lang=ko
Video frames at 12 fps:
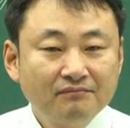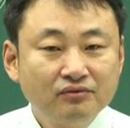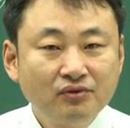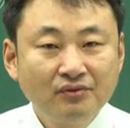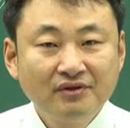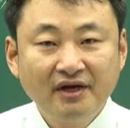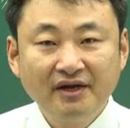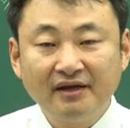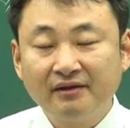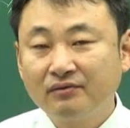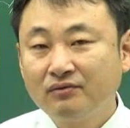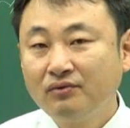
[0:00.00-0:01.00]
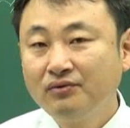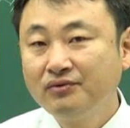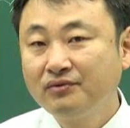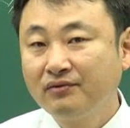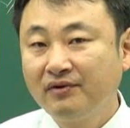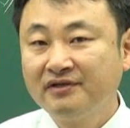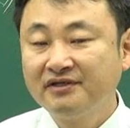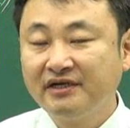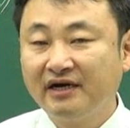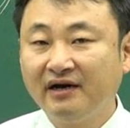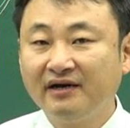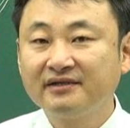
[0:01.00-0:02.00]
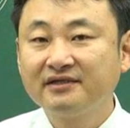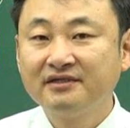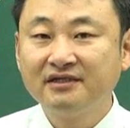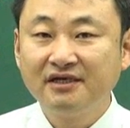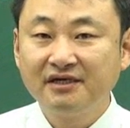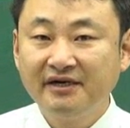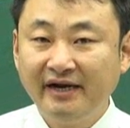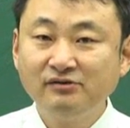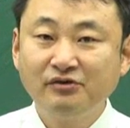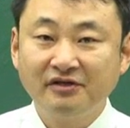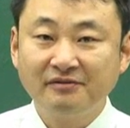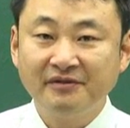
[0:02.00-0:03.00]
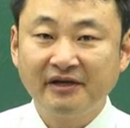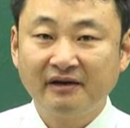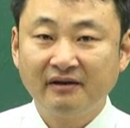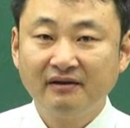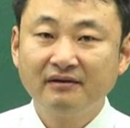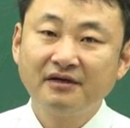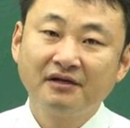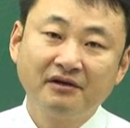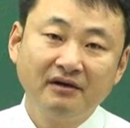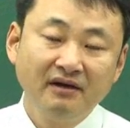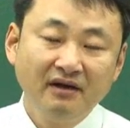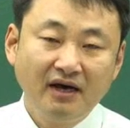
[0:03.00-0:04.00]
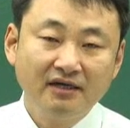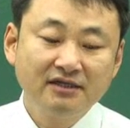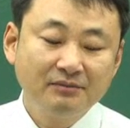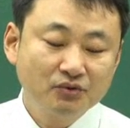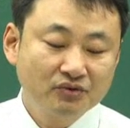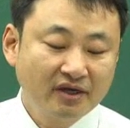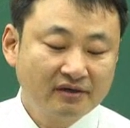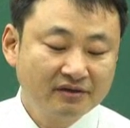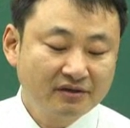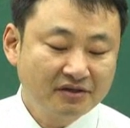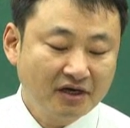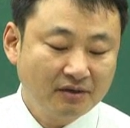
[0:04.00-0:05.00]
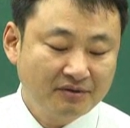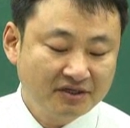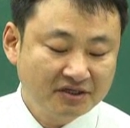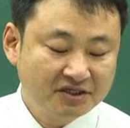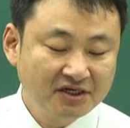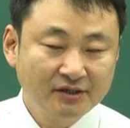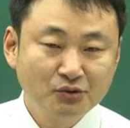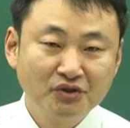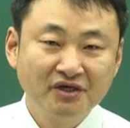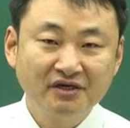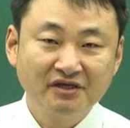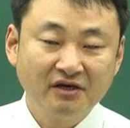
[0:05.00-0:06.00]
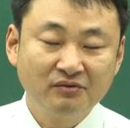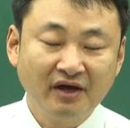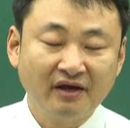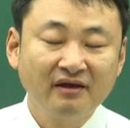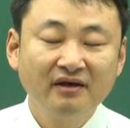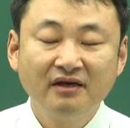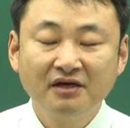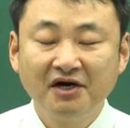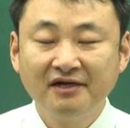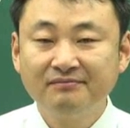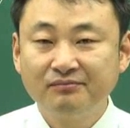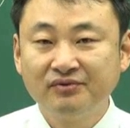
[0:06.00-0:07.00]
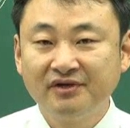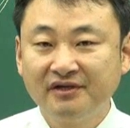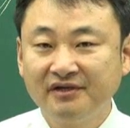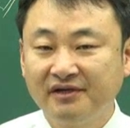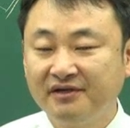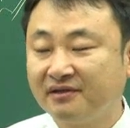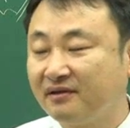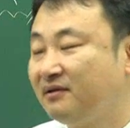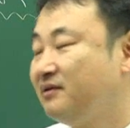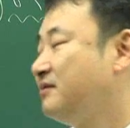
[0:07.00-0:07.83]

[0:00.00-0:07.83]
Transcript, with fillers: 부동산의 소유권자가 등기를 할 수 있습니다. 그래서 한참 주택 건설 사업을 진행 중이기 때문에 이러한 부기 등기는